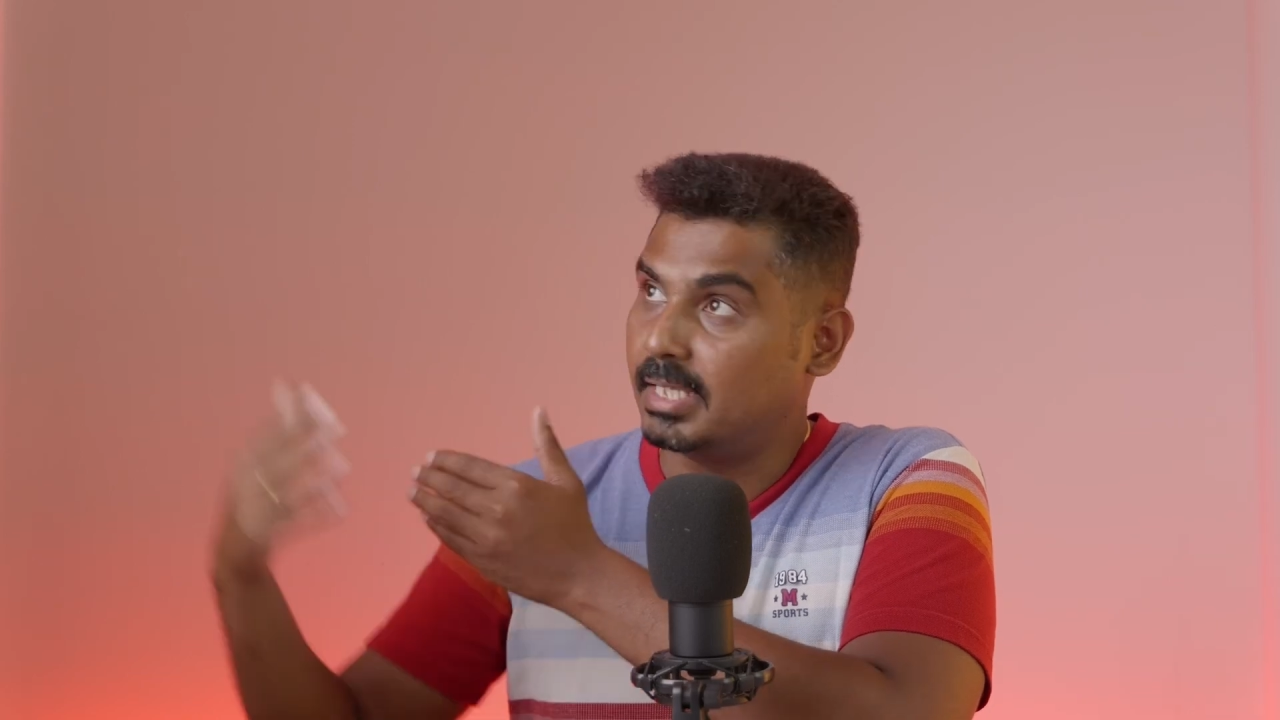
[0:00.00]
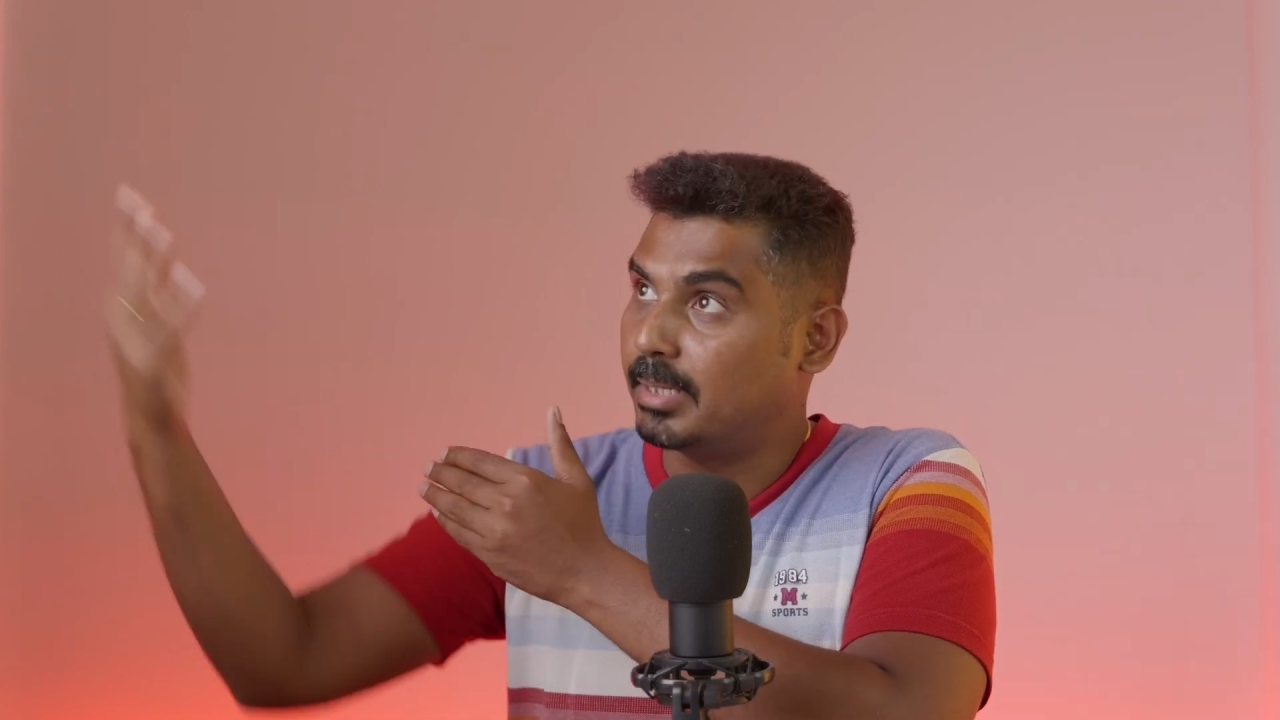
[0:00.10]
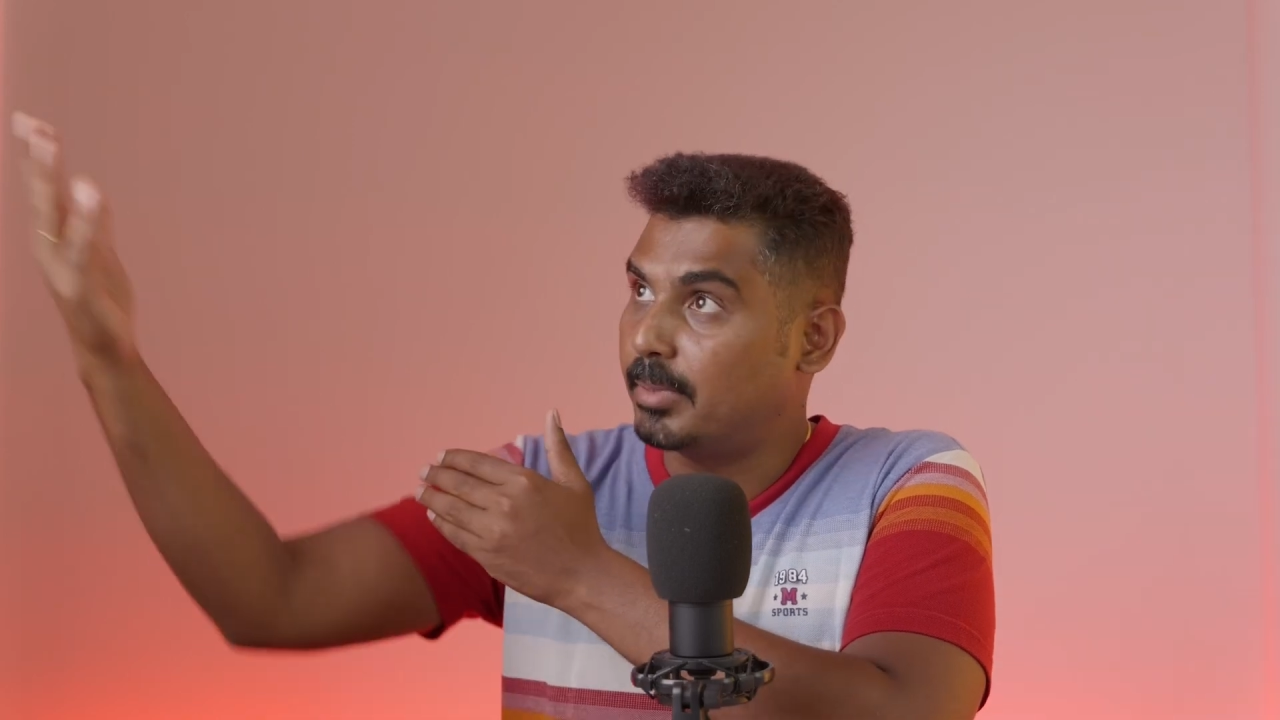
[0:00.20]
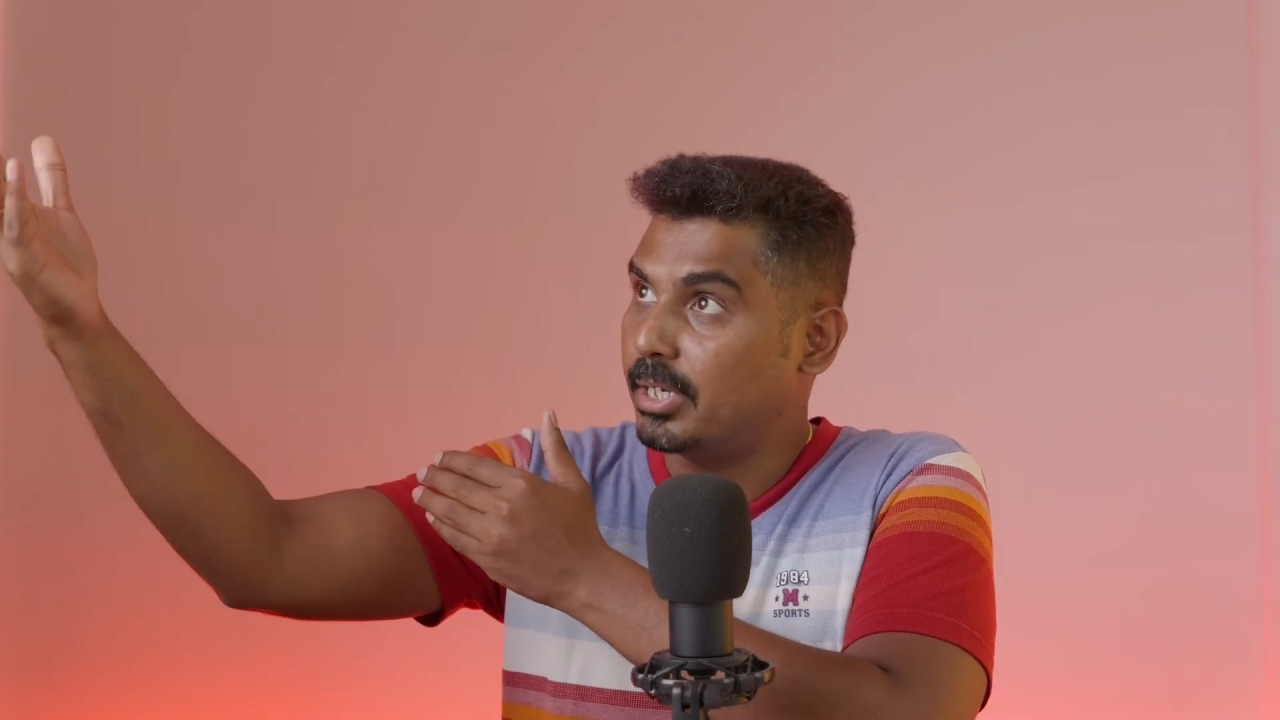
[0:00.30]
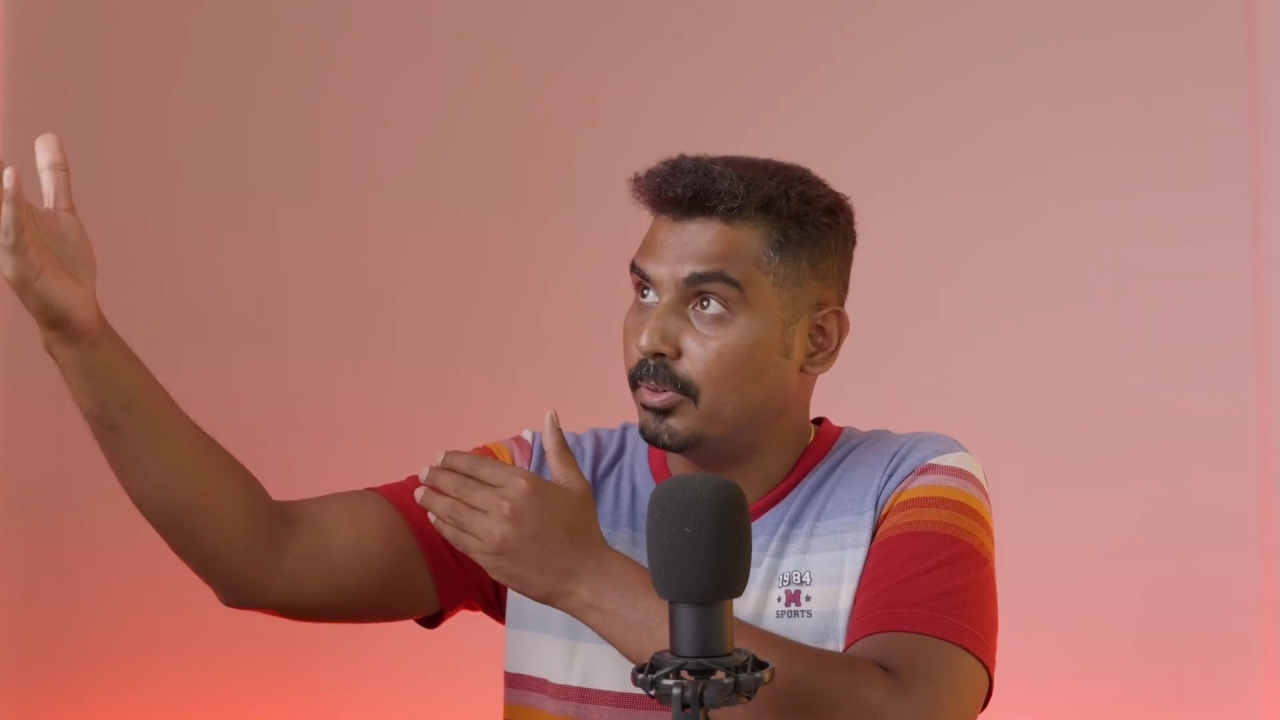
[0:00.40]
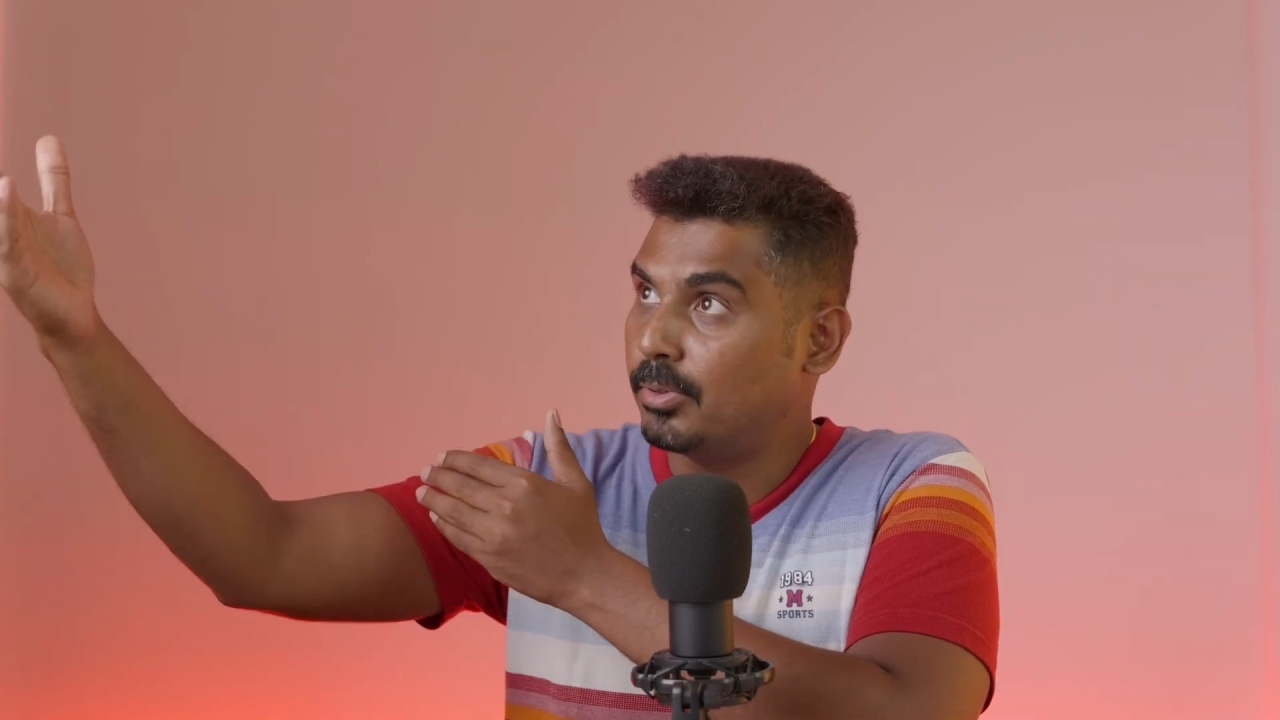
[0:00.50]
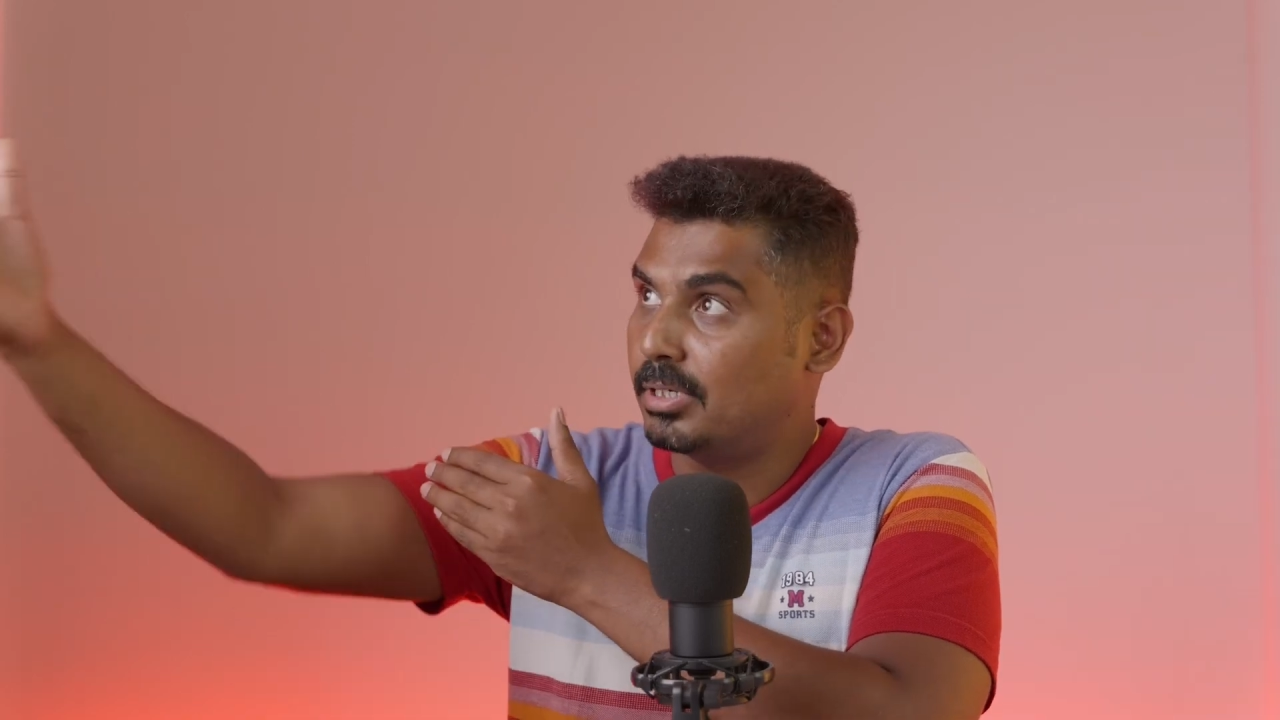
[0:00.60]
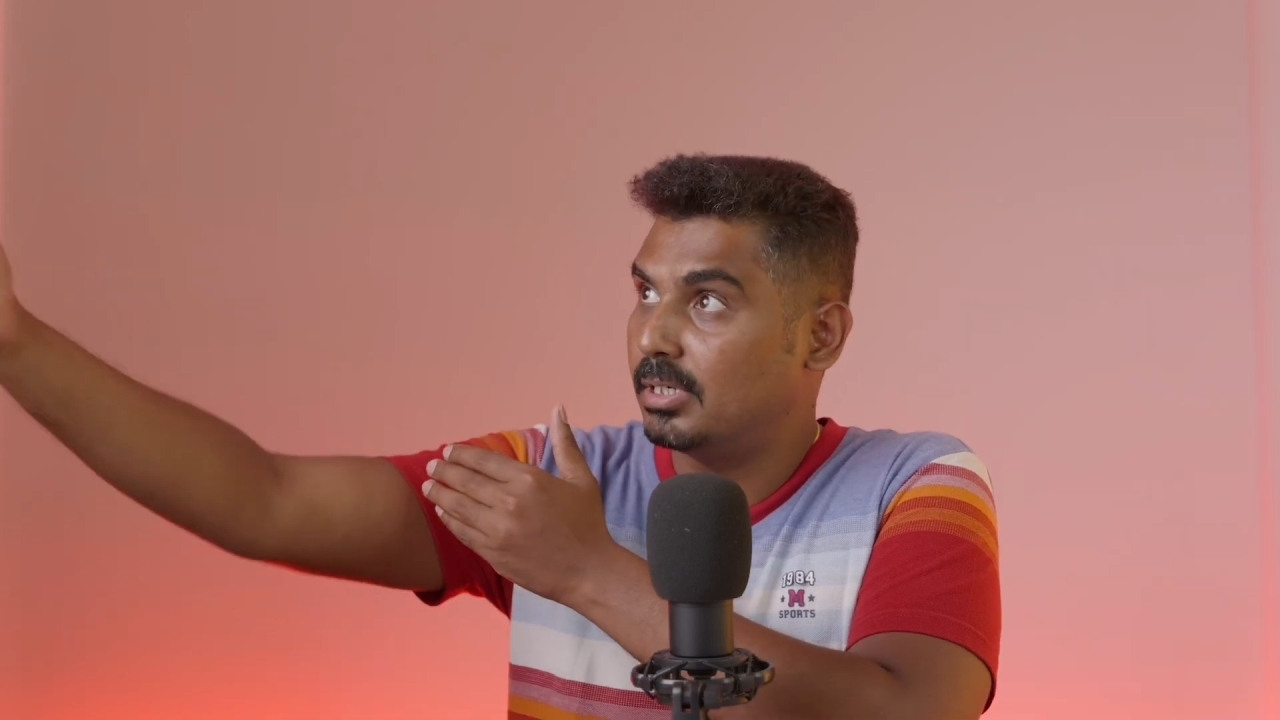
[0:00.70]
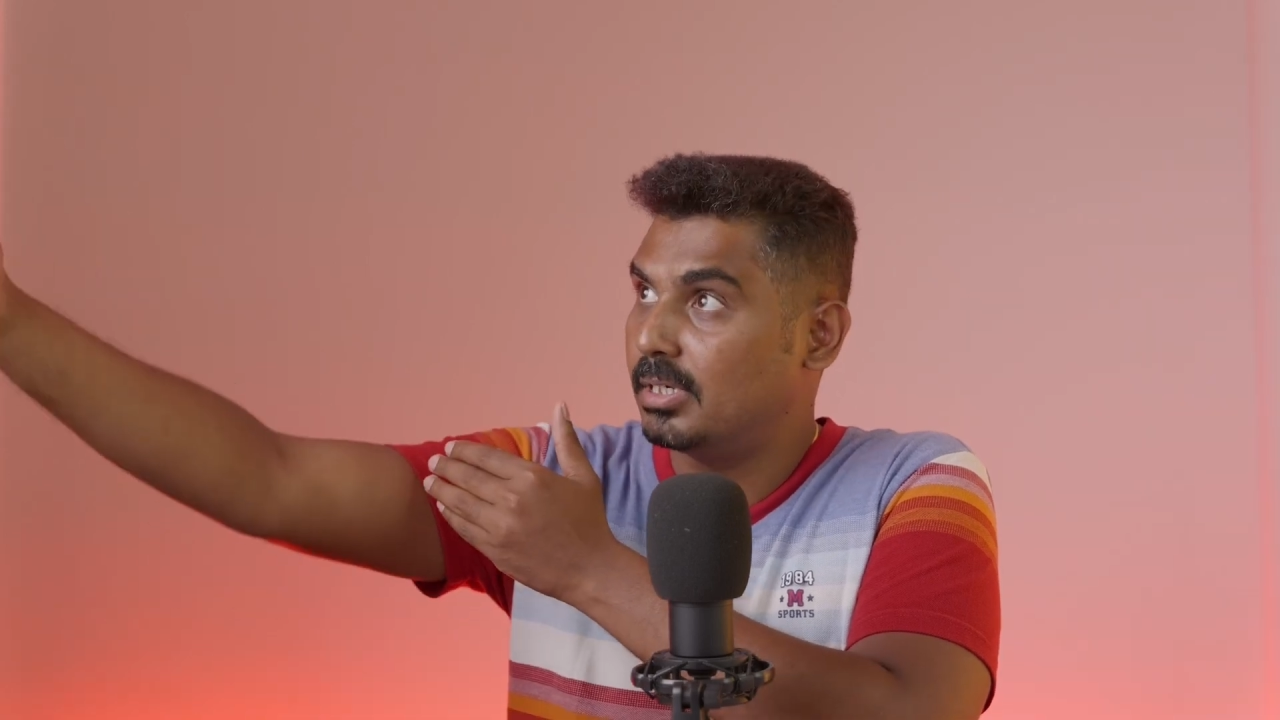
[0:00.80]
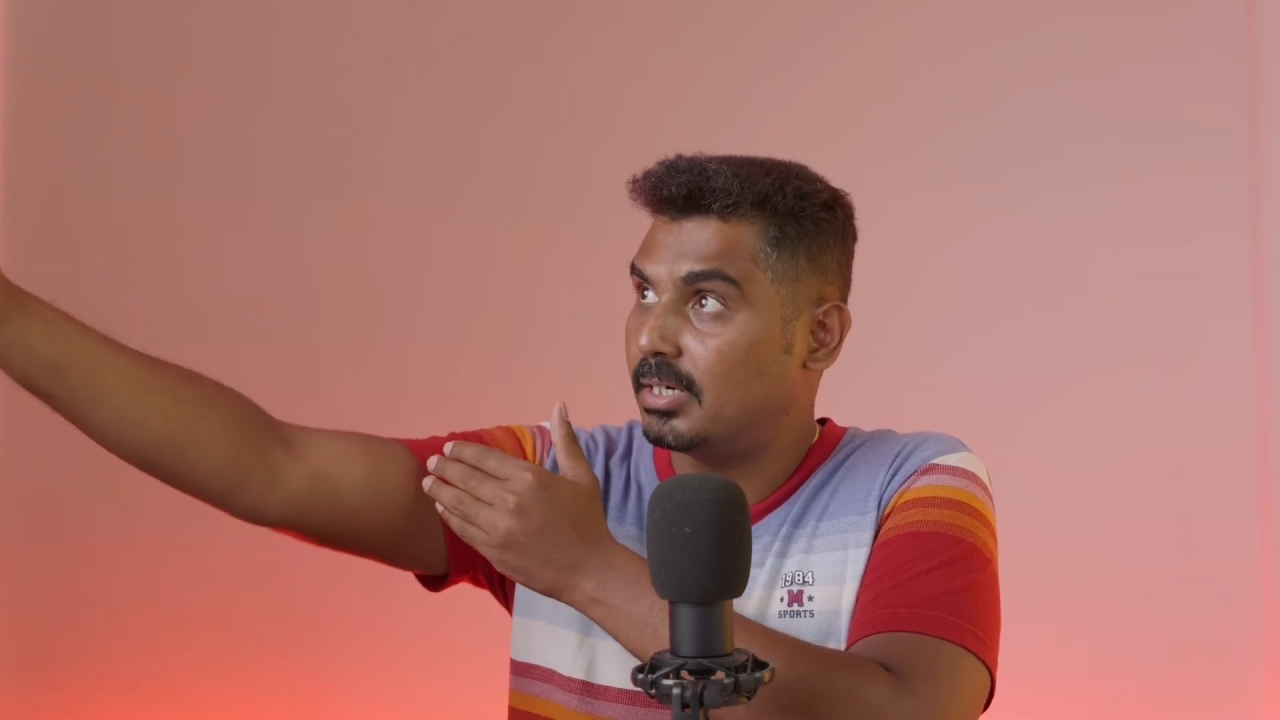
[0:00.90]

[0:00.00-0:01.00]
இந்த மாதிரி ஒரு